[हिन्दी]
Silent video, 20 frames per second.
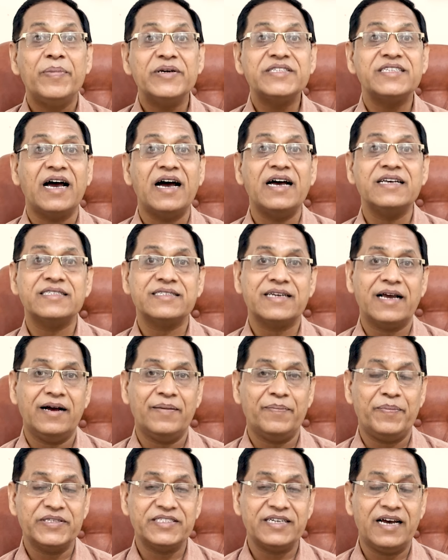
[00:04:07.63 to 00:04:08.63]
50
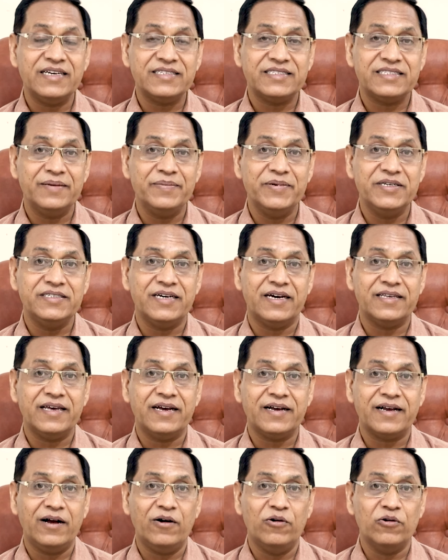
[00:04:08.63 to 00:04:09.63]
का 50 से भी
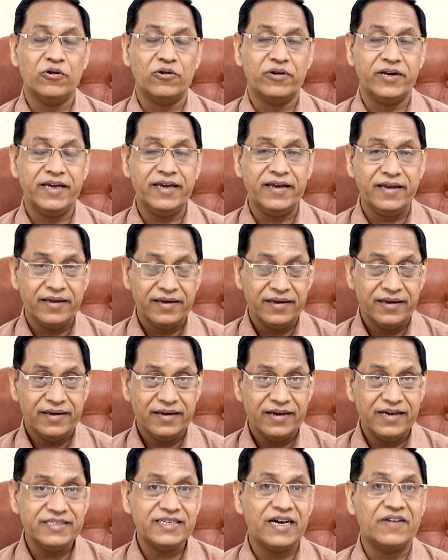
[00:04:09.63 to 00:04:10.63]
ज़्यादा का उन्होंने
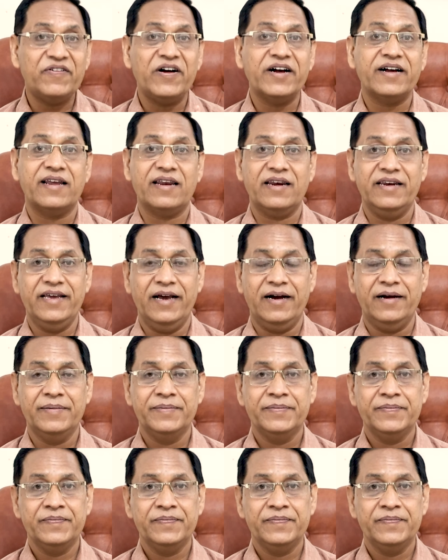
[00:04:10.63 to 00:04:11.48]
इजाफा कर लिया